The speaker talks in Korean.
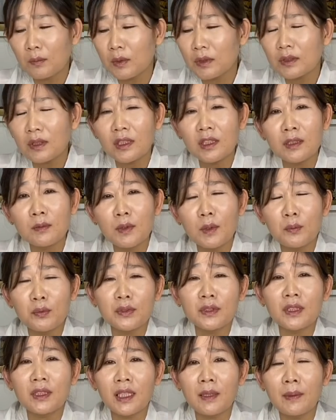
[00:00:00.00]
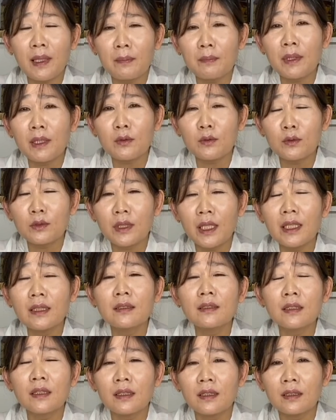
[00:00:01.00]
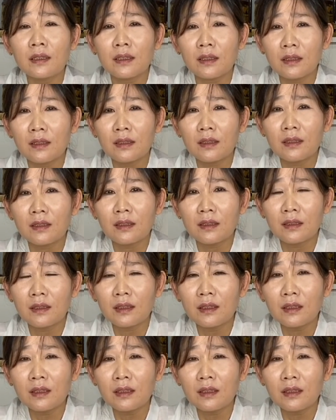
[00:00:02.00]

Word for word: 네, 뭐 저는 네. 뭐 부적값 안 받고 해드려요. 네.